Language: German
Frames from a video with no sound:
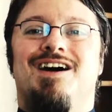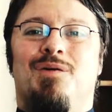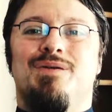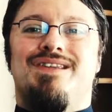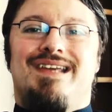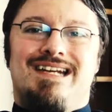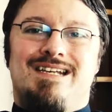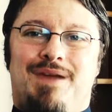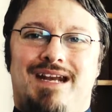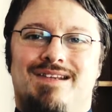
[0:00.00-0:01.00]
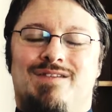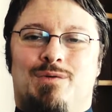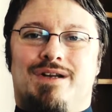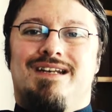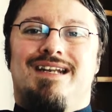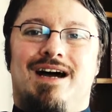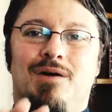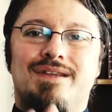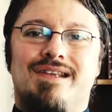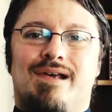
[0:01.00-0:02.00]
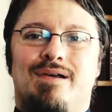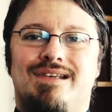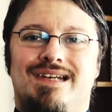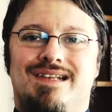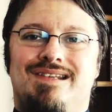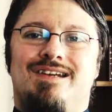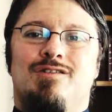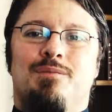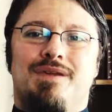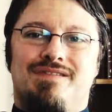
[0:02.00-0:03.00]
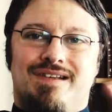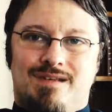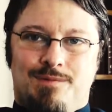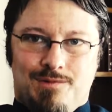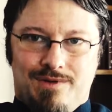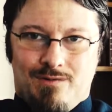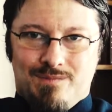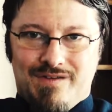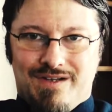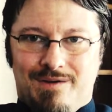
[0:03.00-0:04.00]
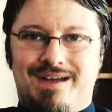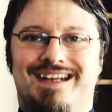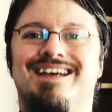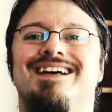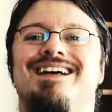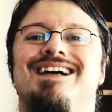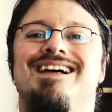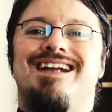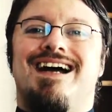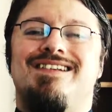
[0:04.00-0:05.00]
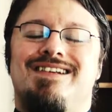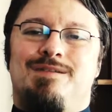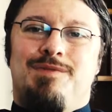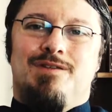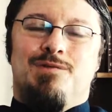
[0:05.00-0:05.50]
und tägliche Meditationen, die auch dazu ausgelegt sind, um mit 20 Minuten herumzudauern, ja, tatsächlich mit dir